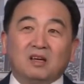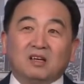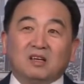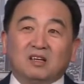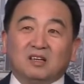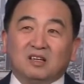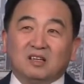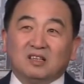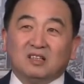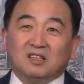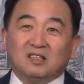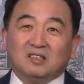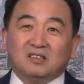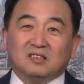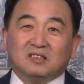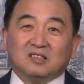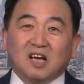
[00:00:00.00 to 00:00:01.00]
呃，
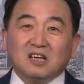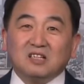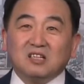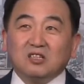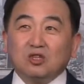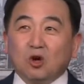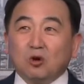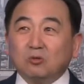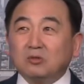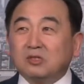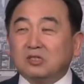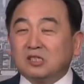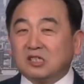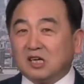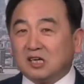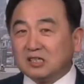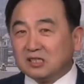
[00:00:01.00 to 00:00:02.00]
但是从
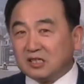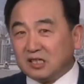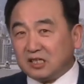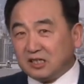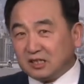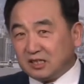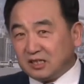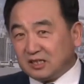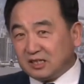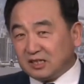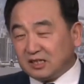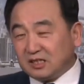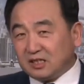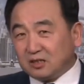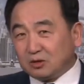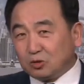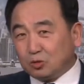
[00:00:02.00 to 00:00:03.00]
整体的这
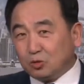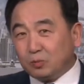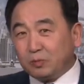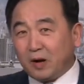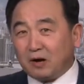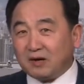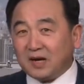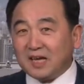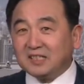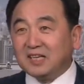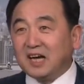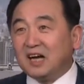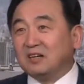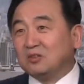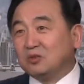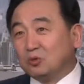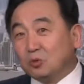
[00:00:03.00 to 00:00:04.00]
个图表来讲，
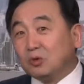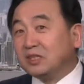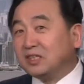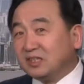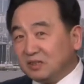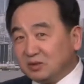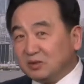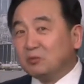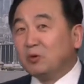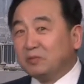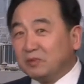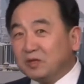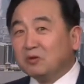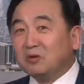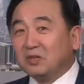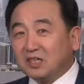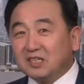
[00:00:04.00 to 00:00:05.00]
如果你我们
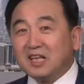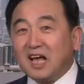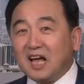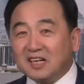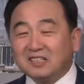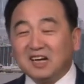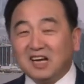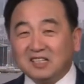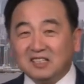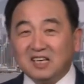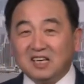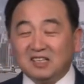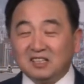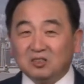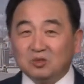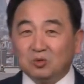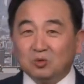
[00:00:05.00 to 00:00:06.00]
一会儿跟大家展现一个图